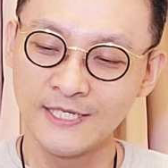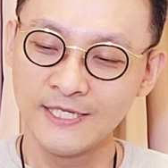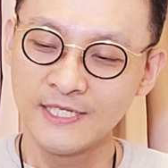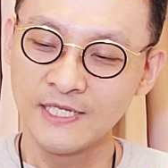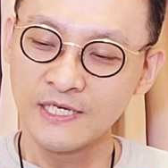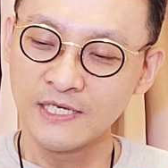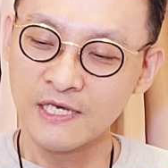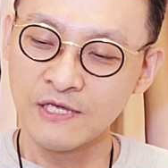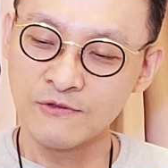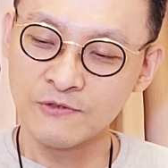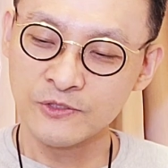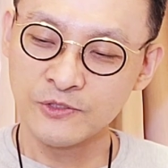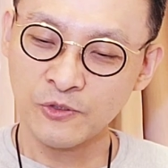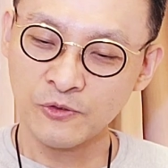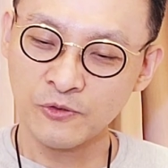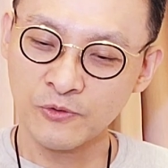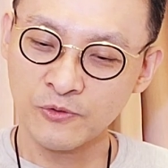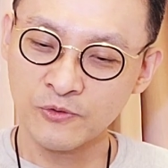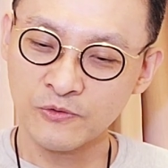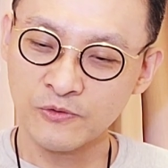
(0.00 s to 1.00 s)

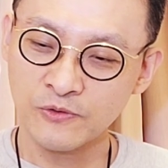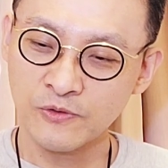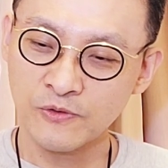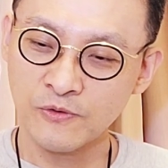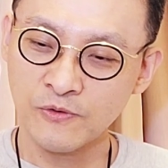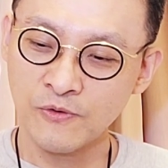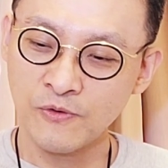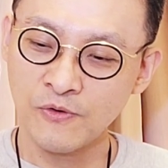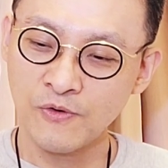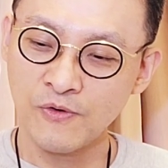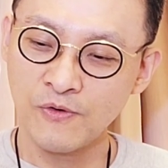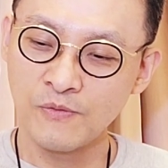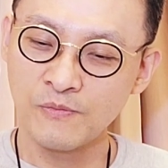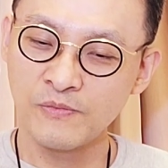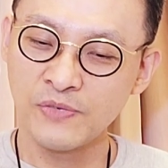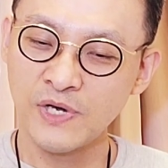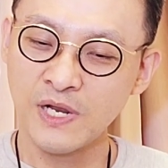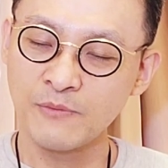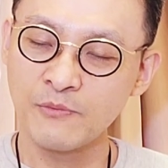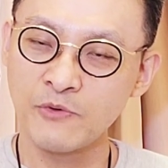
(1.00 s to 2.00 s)
기술적으로도 그렇고
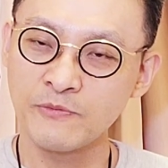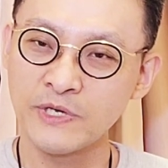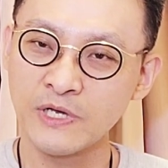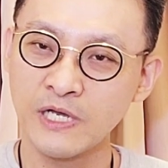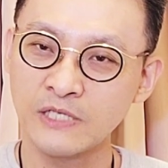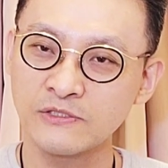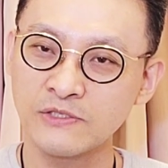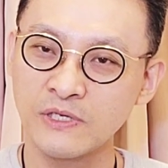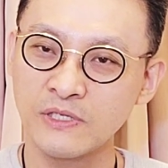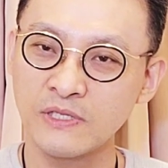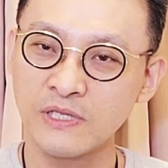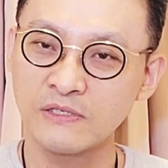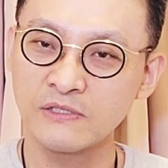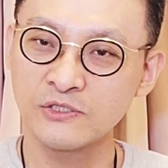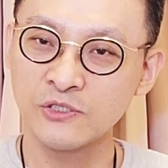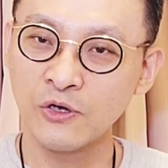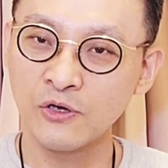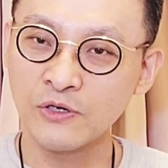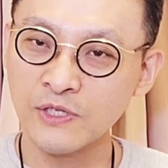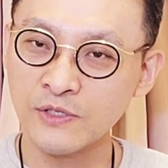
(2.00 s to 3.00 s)
플랫폼이 가져야 되는
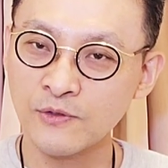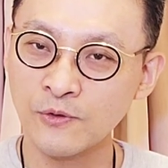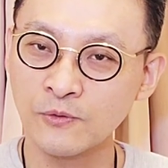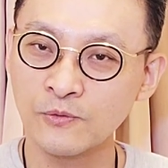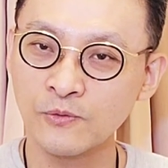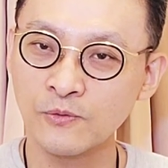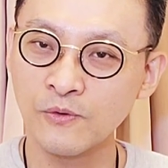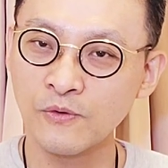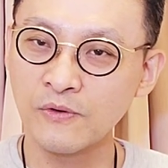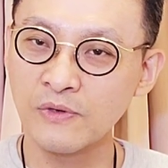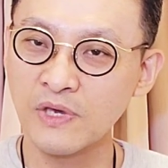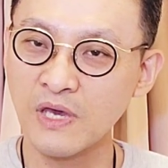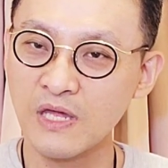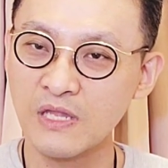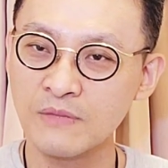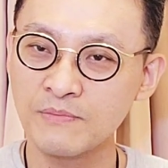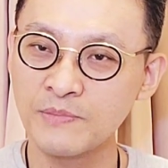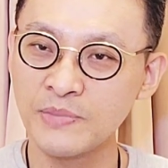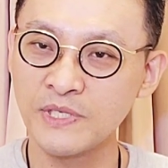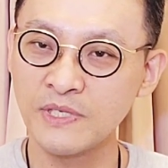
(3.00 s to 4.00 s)
처리 속도,
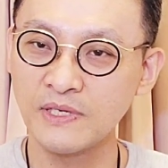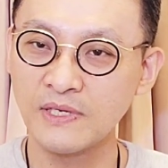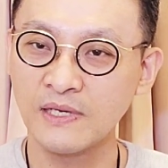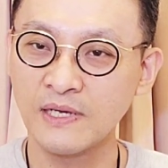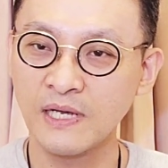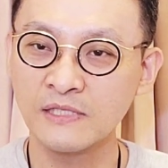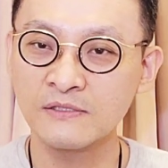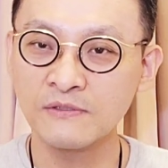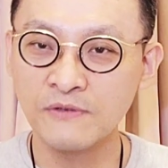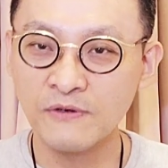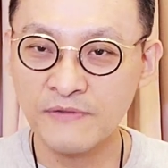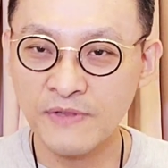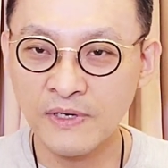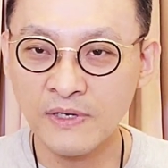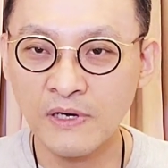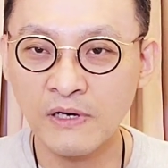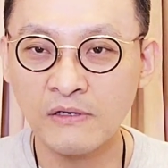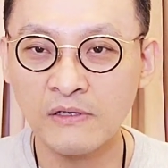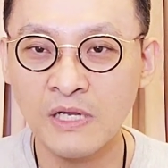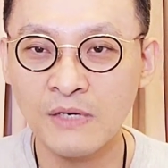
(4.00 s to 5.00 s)
게스피 같은 거
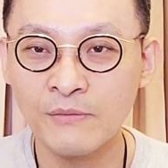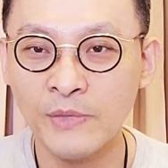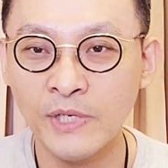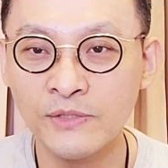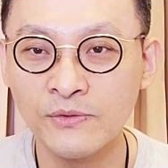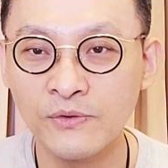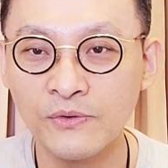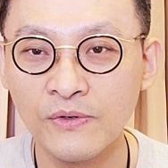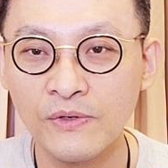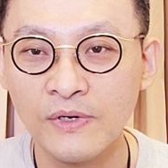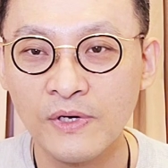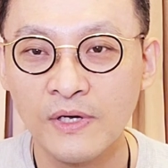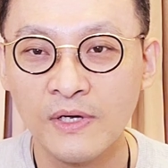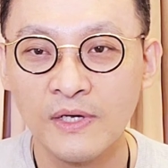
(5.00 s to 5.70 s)
생각을 해봐도